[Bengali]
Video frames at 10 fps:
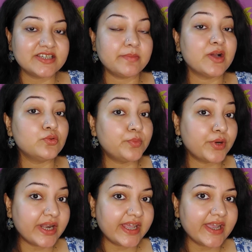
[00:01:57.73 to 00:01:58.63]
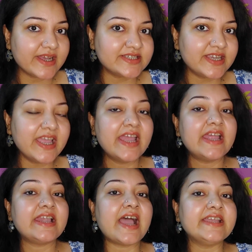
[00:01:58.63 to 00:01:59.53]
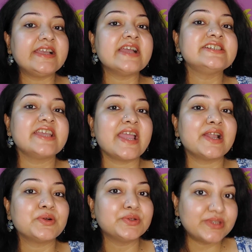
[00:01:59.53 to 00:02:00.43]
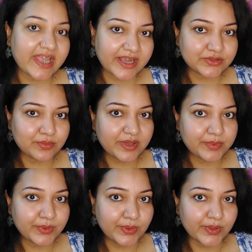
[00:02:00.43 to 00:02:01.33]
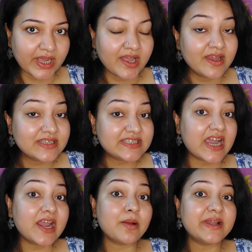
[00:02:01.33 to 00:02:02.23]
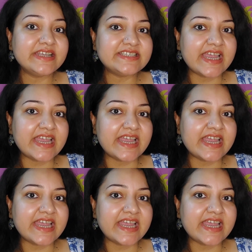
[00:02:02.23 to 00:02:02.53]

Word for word: আসে বা উপকারে আসে লাইক আর শেয়ার করতে একদমই ভুলো না যারা আমার এই